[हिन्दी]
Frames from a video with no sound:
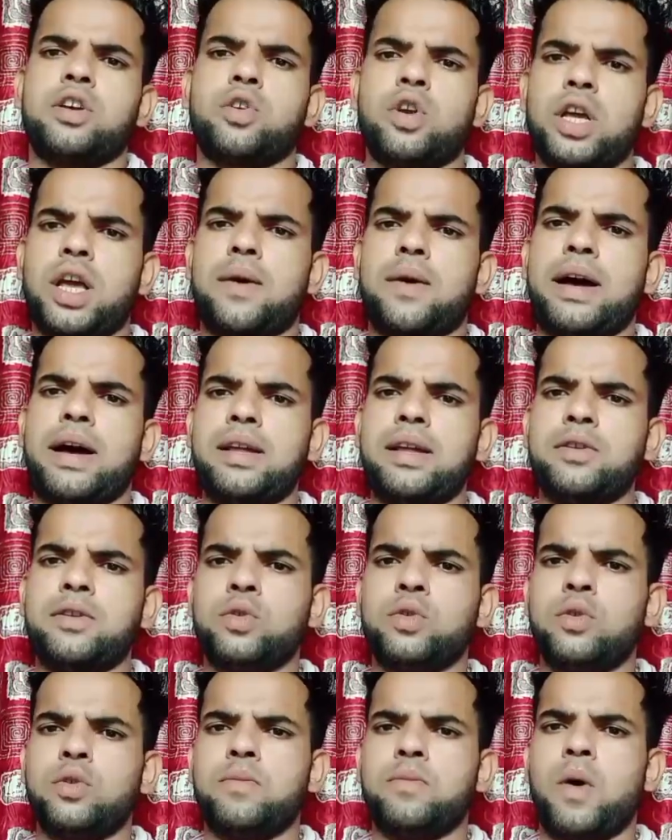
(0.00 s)
क्योंकि हमारी
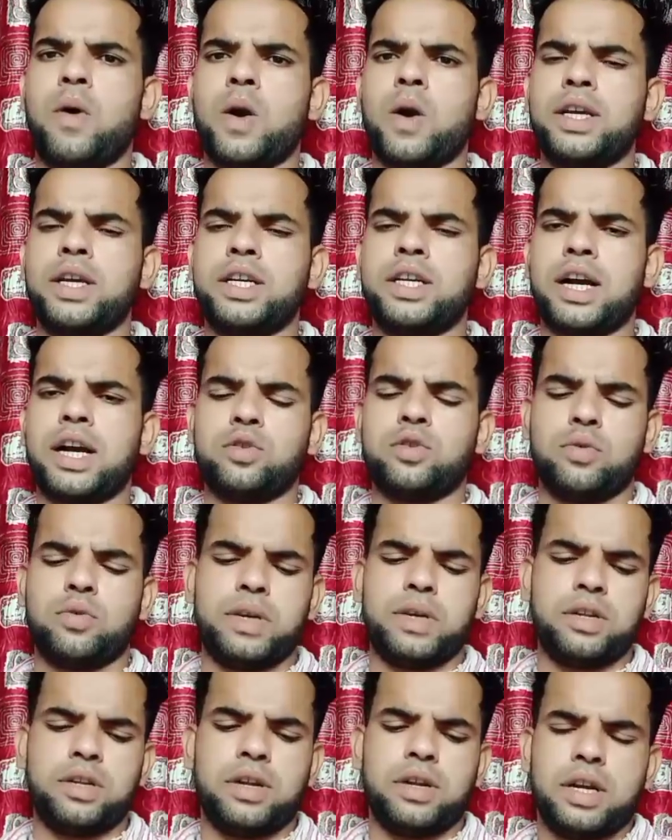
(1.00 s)
जो बॉडी का जो
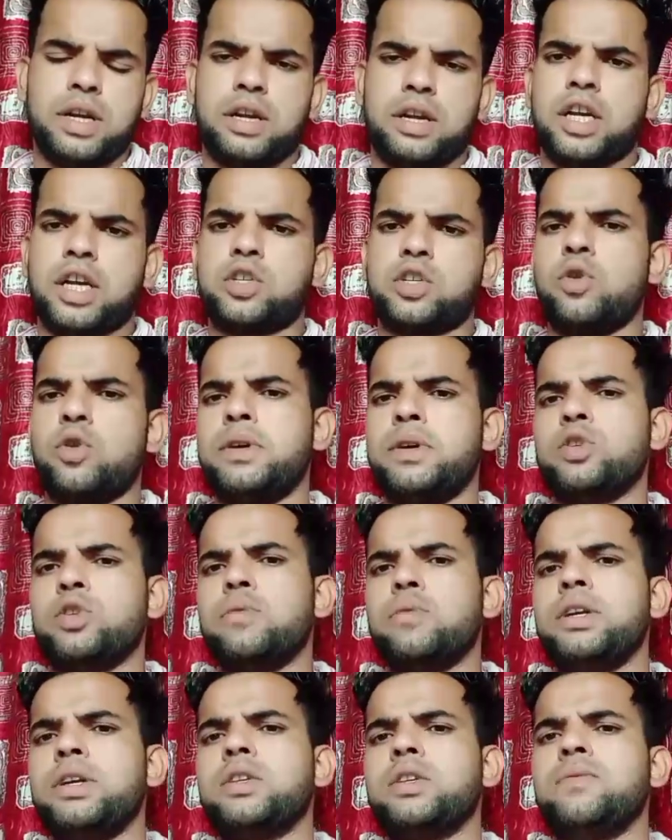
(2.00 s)
भी नसों में
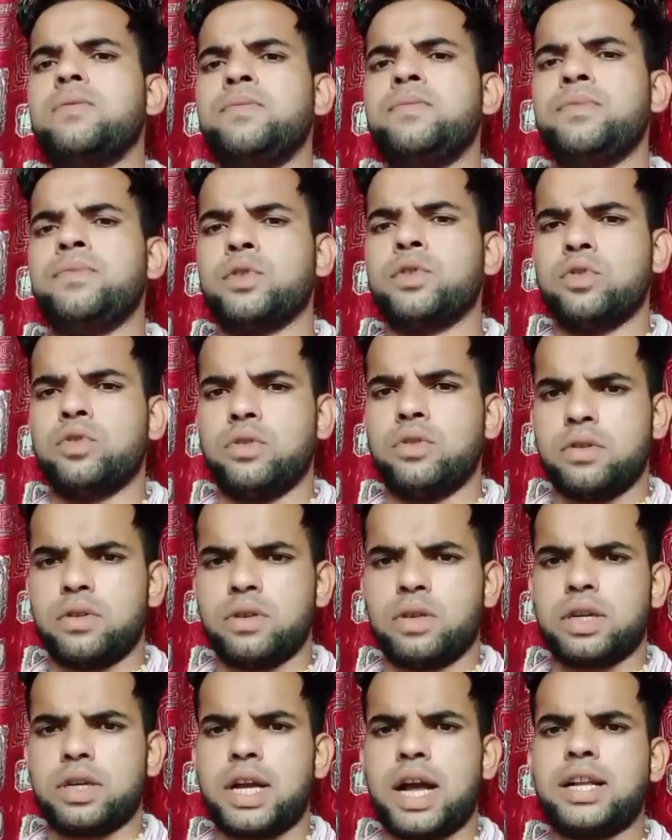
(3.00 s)
जो भी
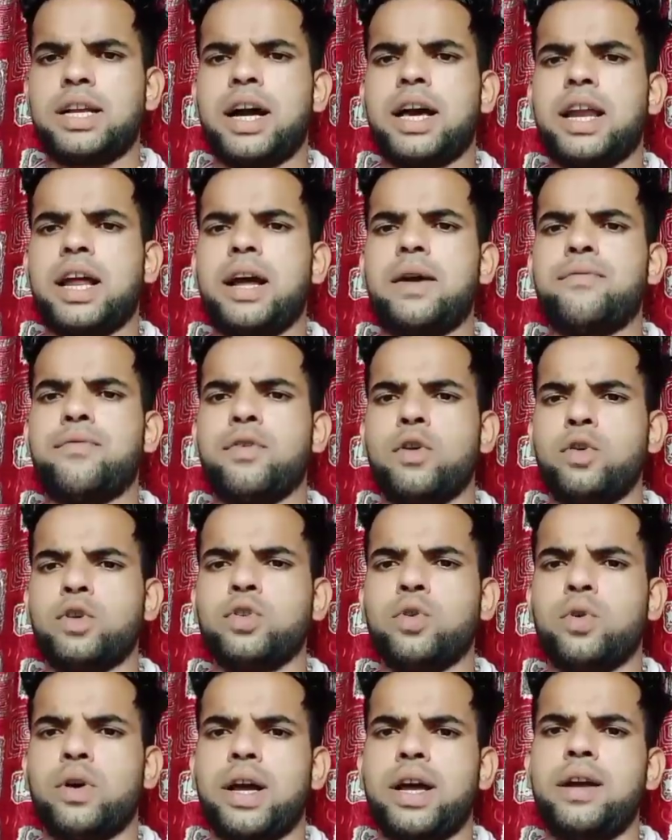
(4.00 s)
क्या जा रहा है फ्लूड
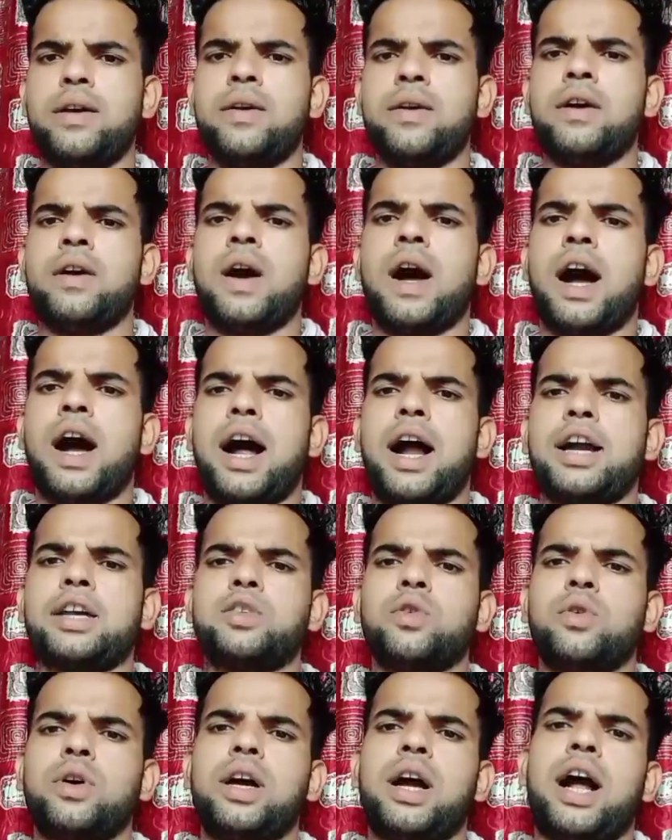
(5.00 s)
जो है
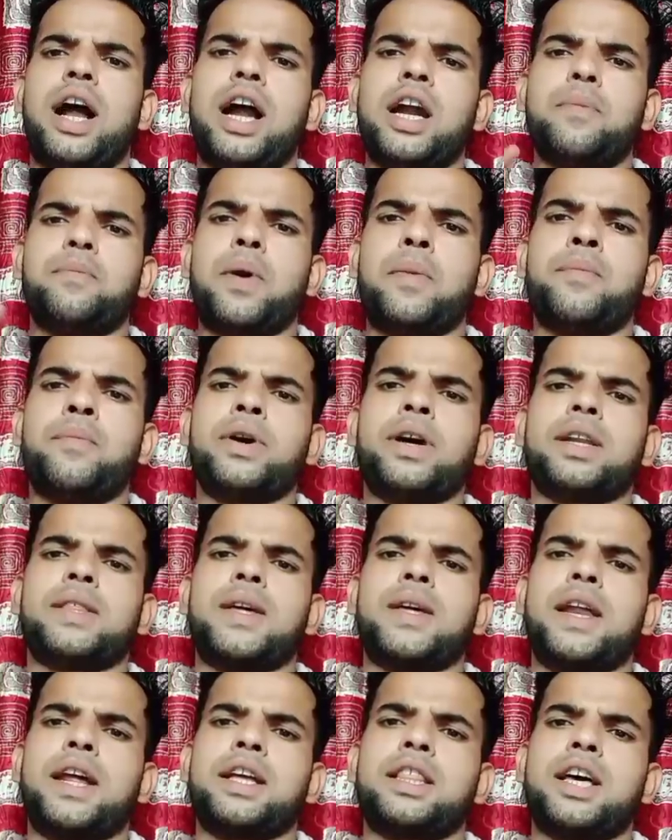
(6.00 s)
हार्ट जो है हार्ट पंप
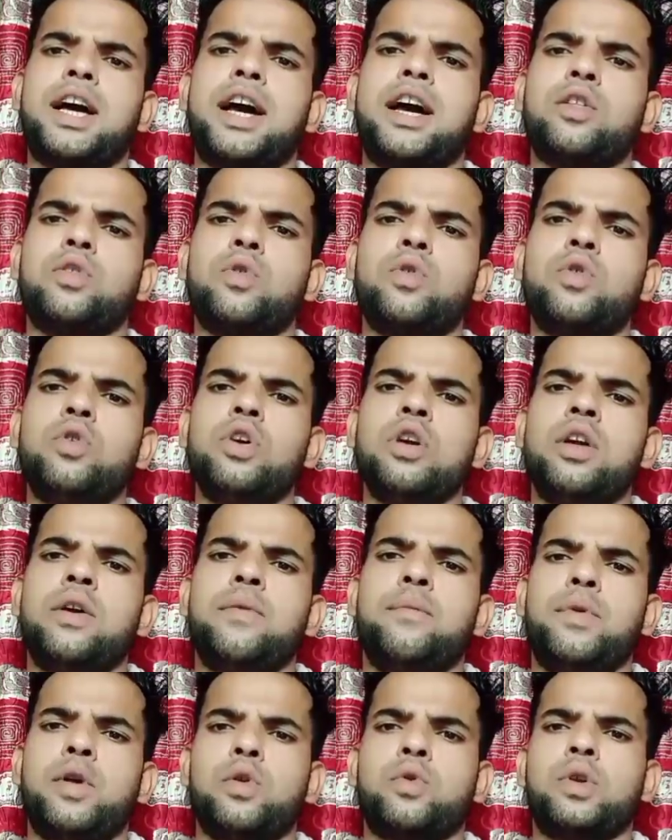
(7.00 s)
करता रहता है तो
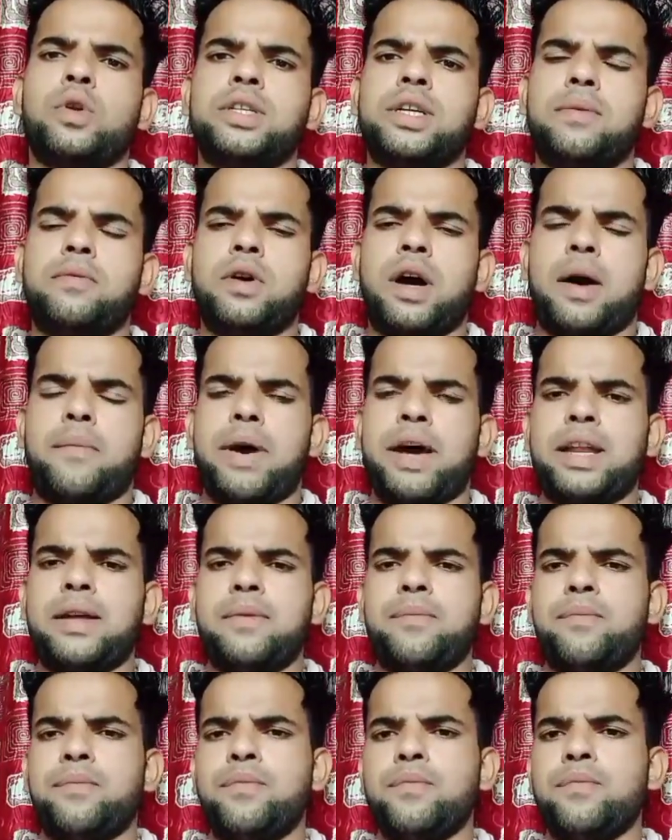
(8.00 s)
बिल्कुल जब
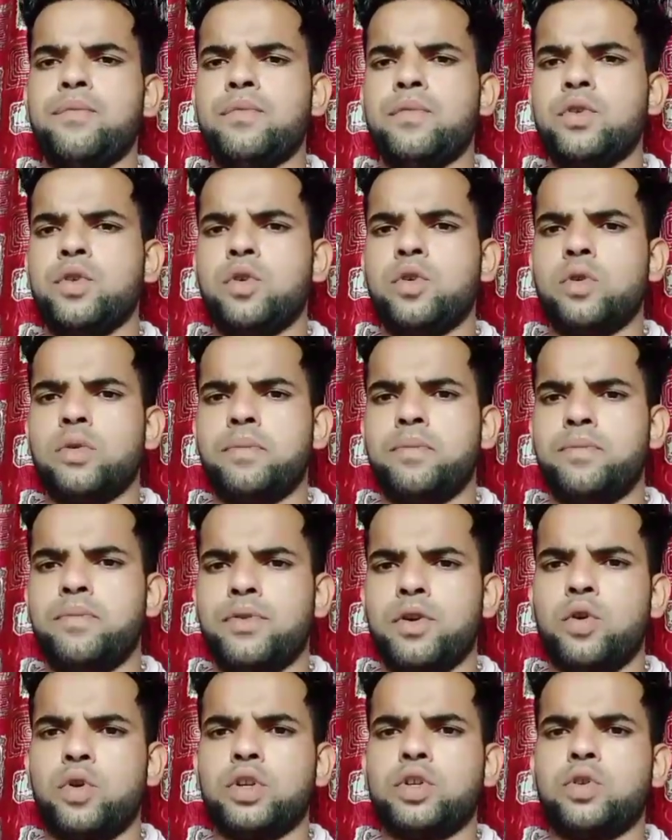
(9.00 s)
हमारी जो
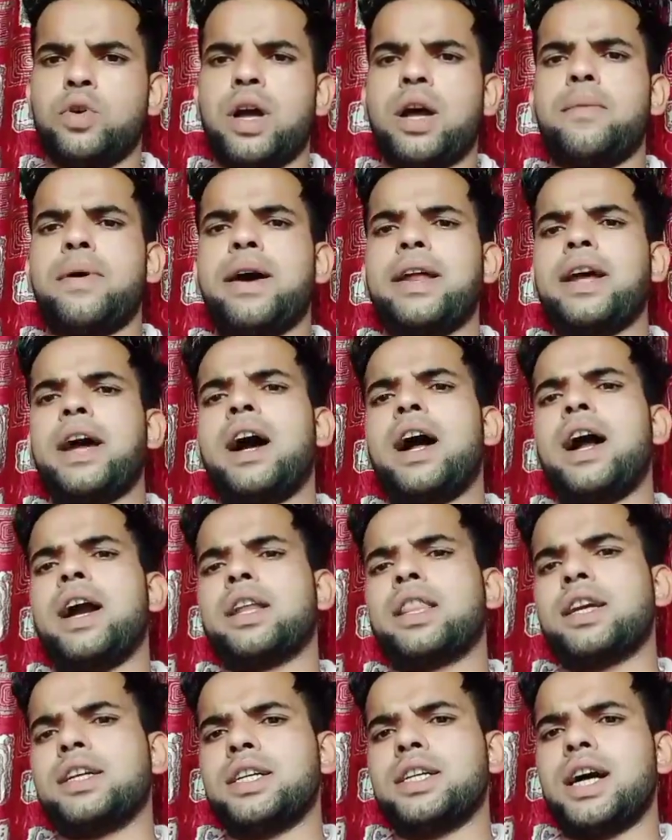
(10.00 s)
फ्लूड जो है हमारे
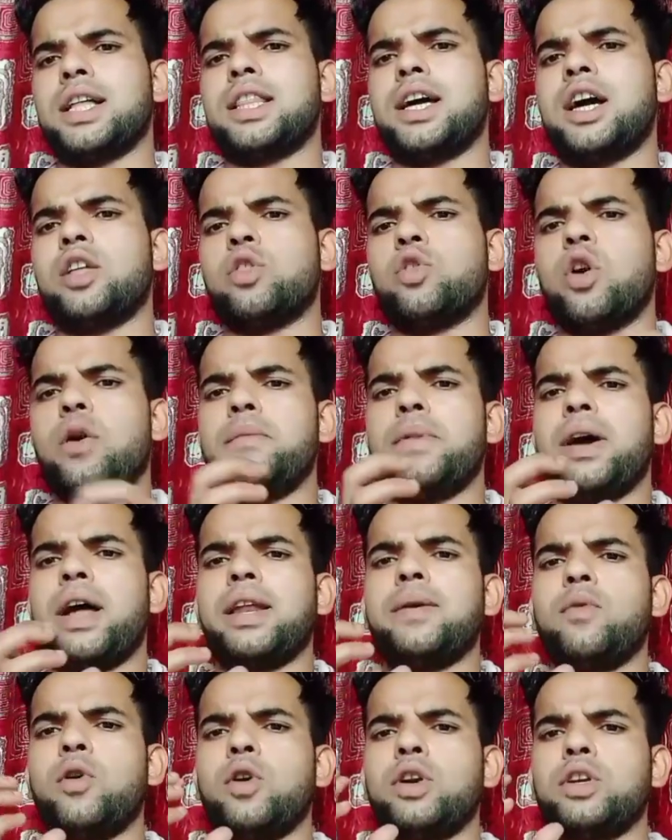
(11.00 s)
हार्ट तक जाता है तो
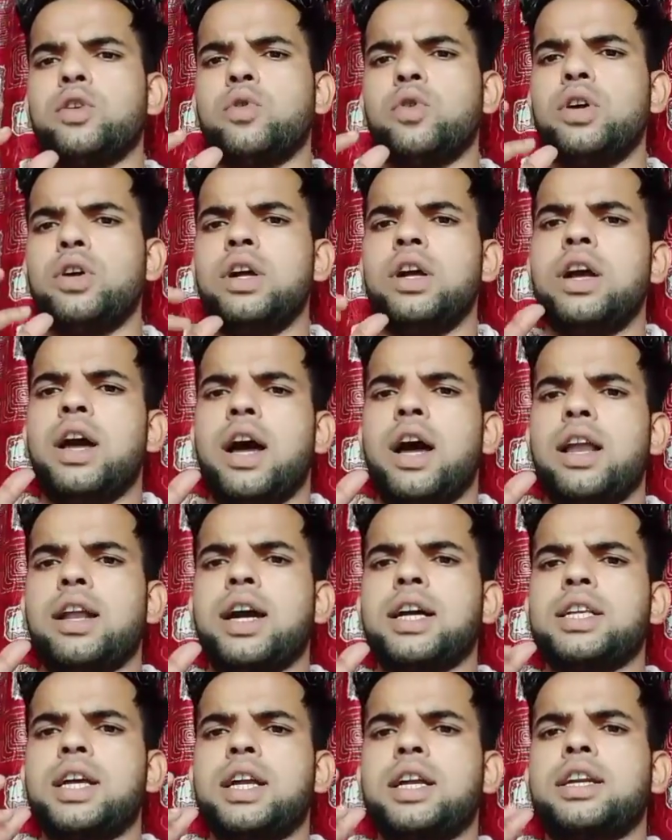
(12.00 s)
हमारी बॉडी को
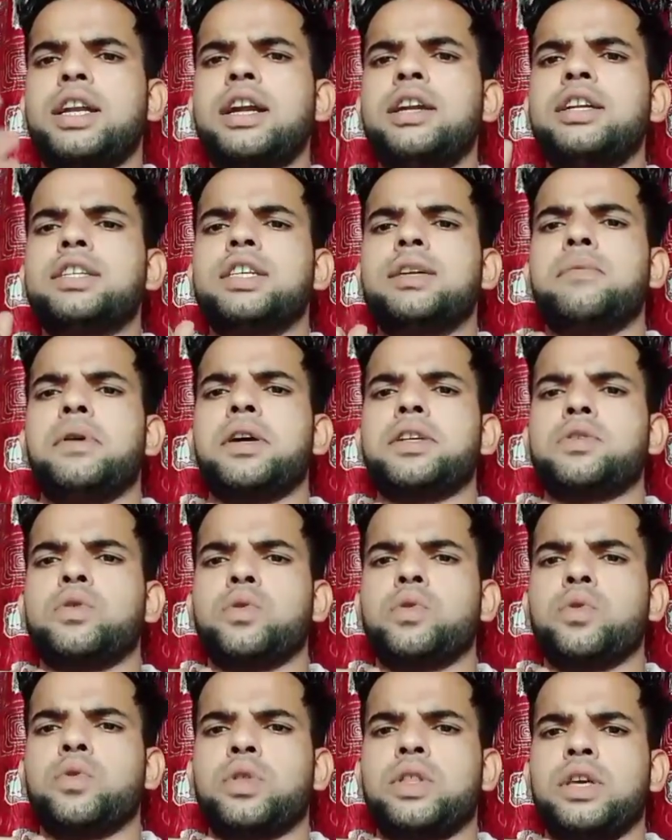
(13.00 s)
हल्का सा ठंड सी
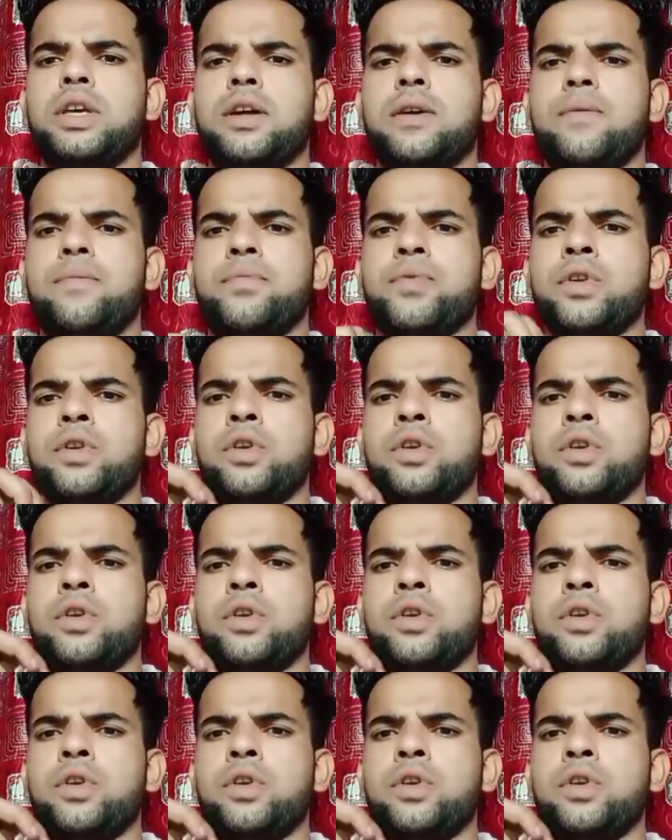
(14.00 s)
महसूस होती है